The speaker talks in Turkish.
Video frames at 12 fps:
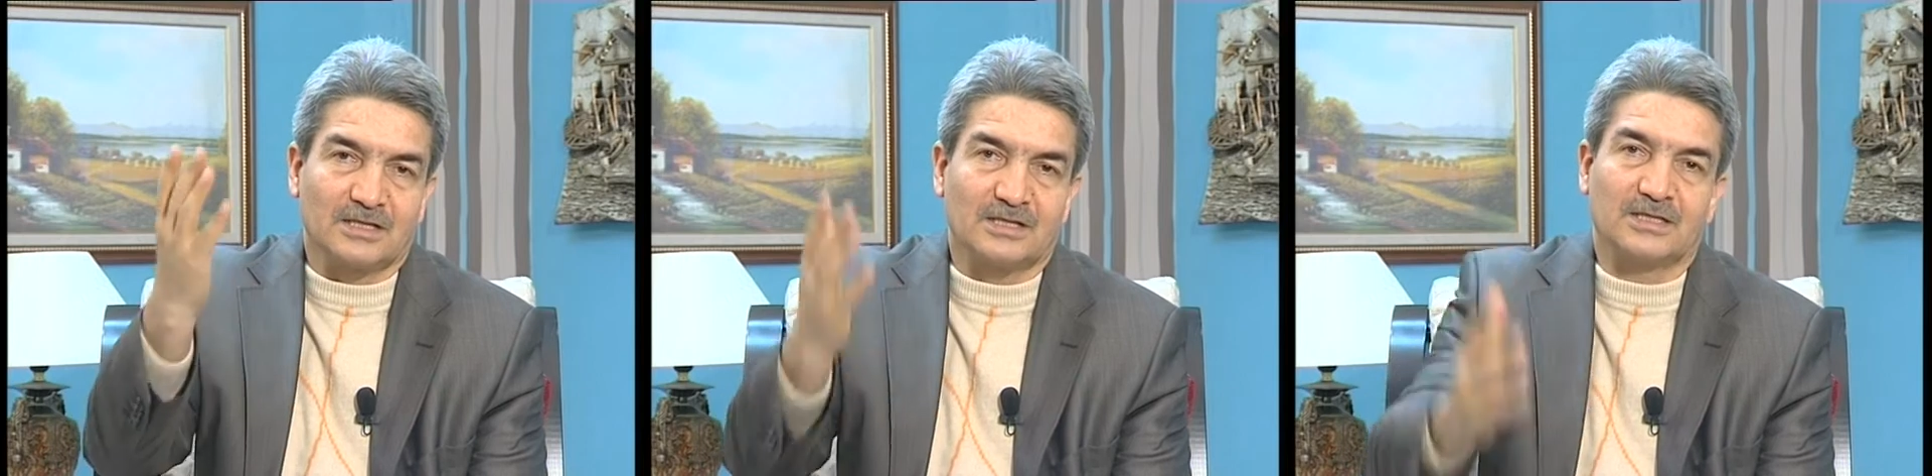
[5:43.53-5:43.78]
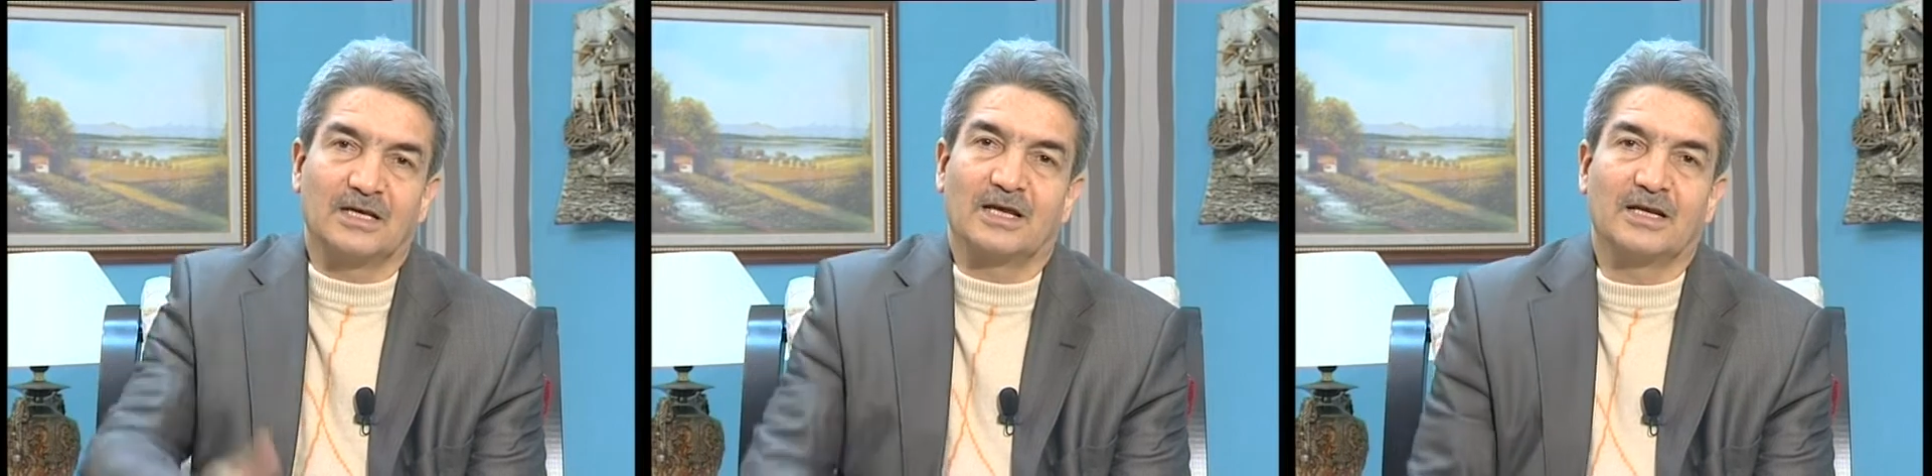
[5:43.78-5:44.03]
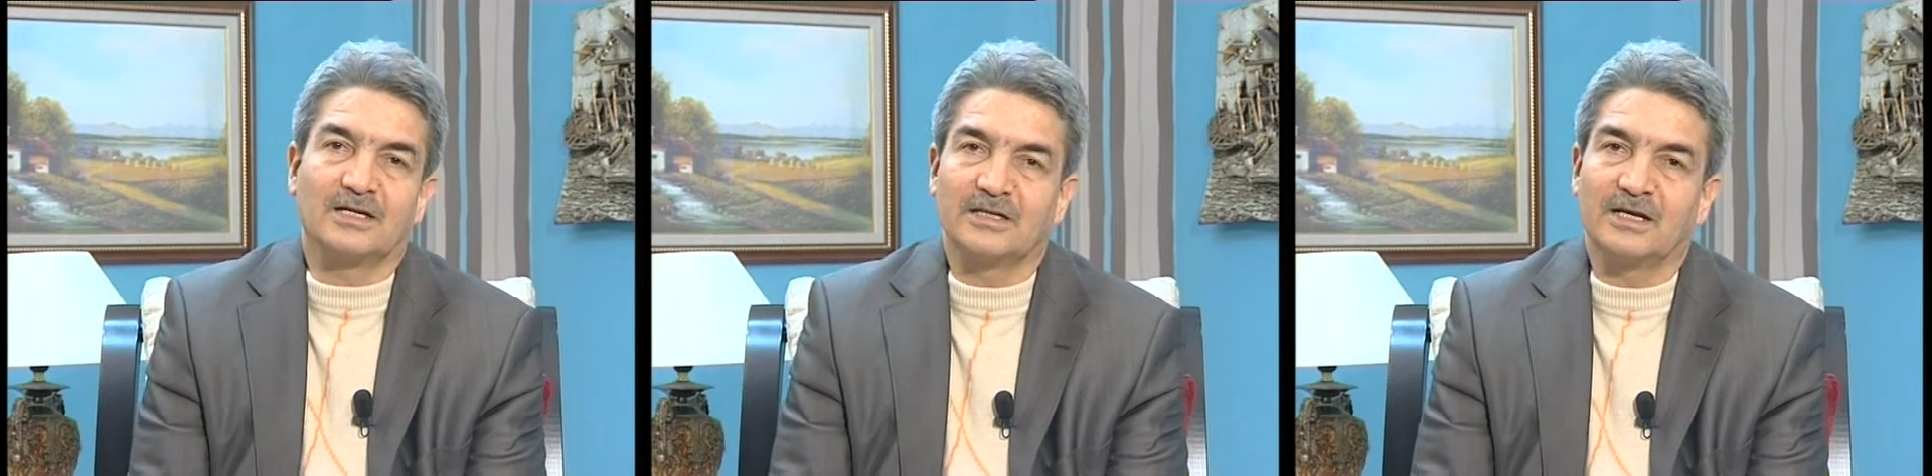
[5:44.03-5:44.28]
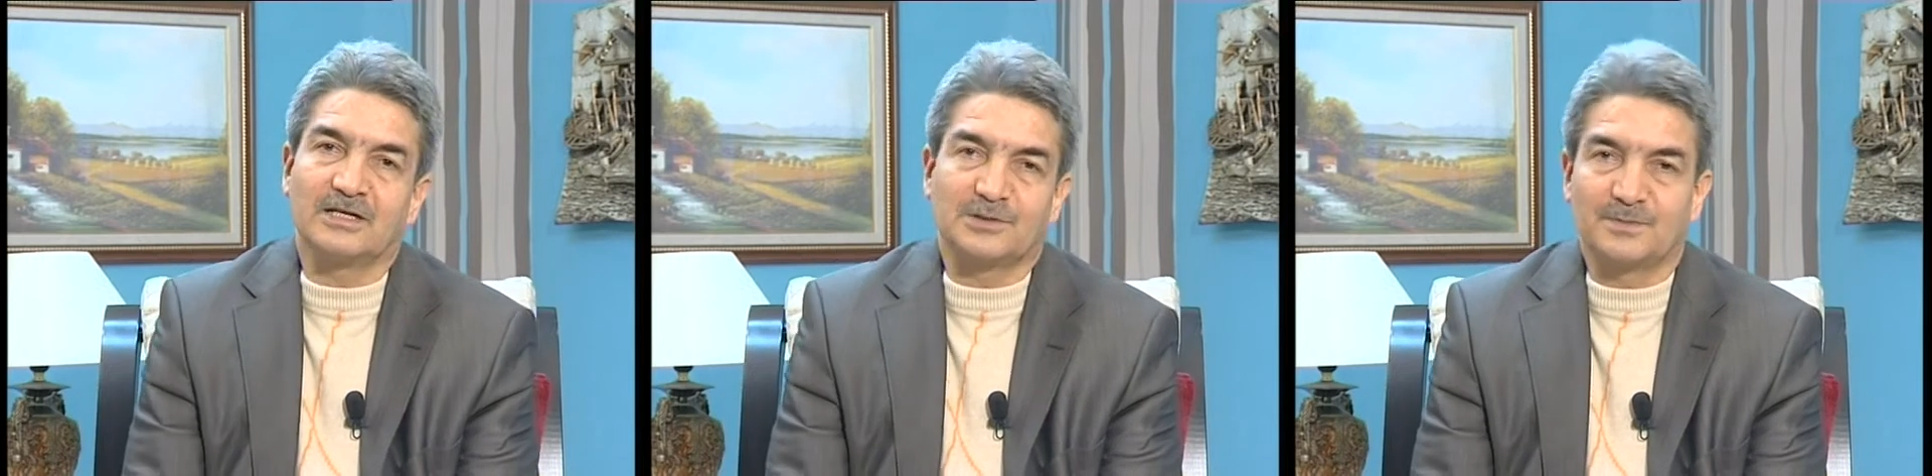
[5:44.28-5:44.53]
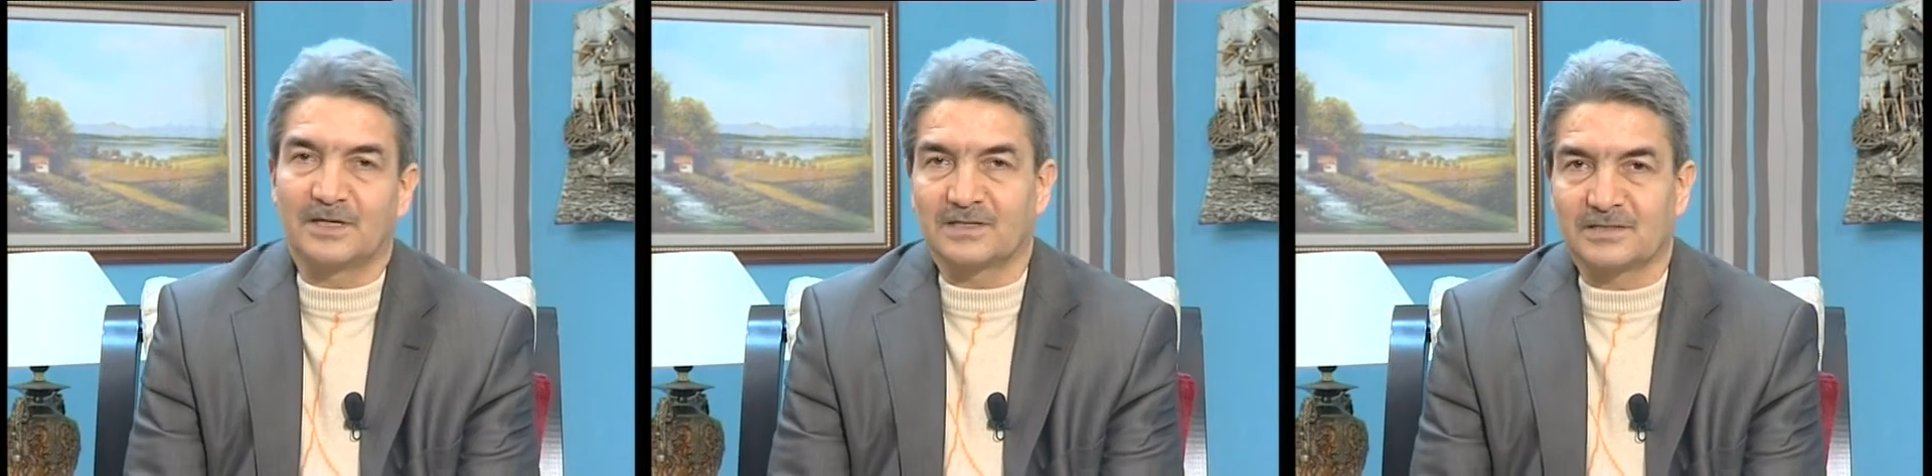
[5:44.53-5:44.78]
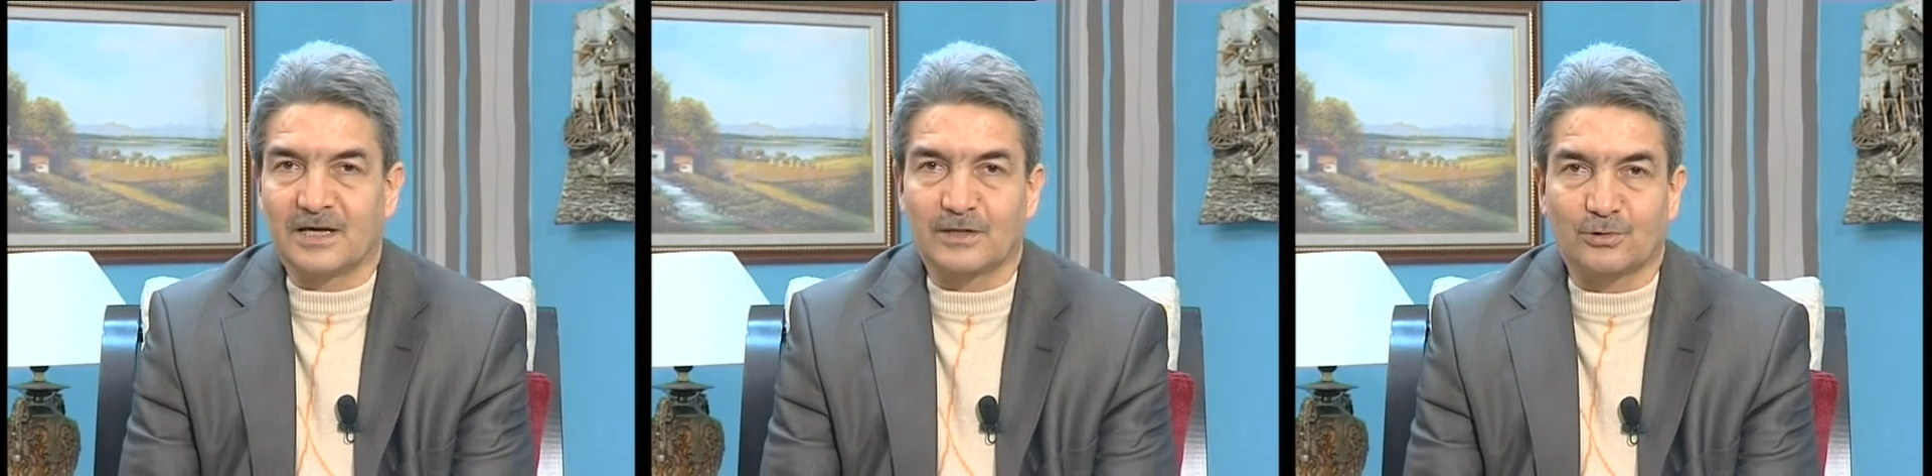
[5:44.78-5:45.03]
Diğerlerinden hiçbir
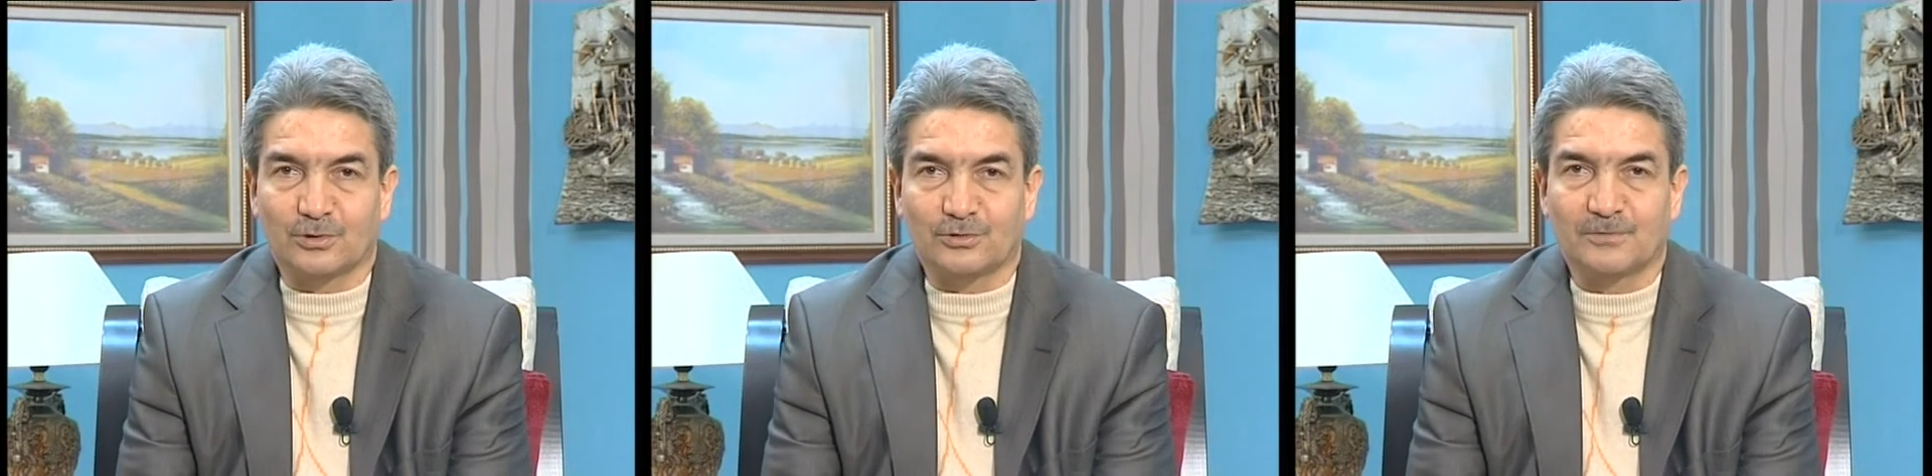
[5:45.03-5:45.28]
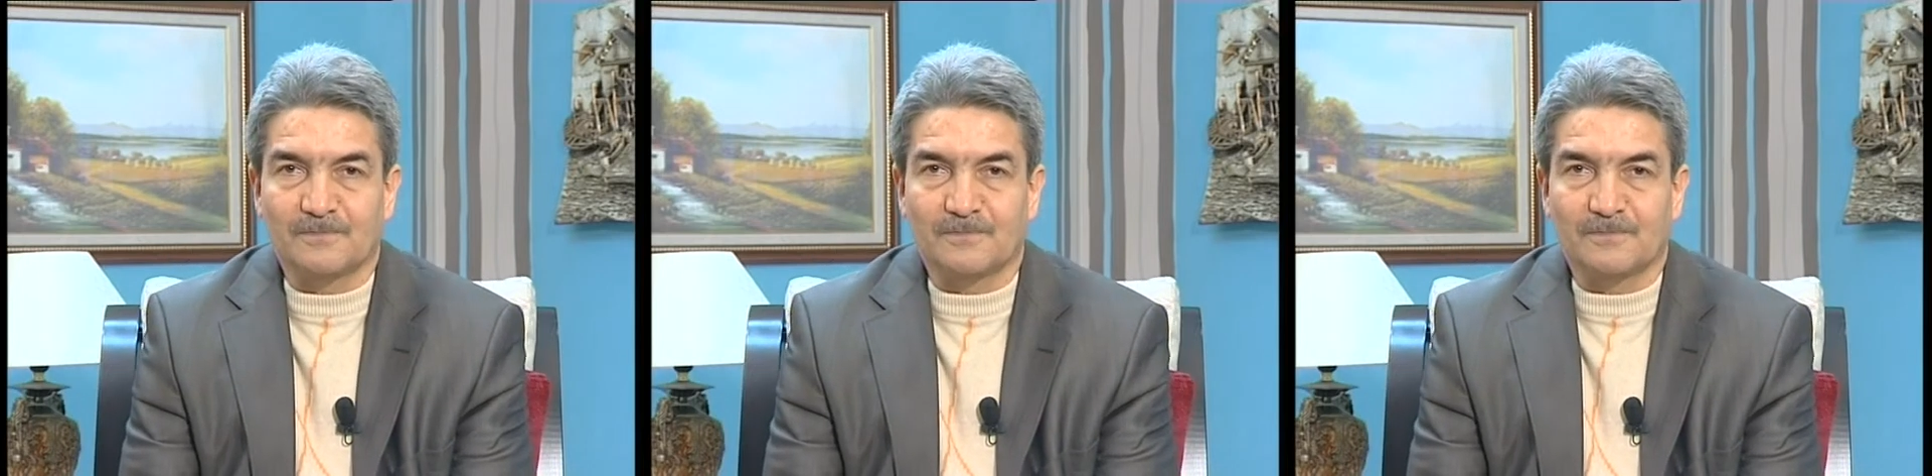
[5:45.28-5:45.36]
eser yok.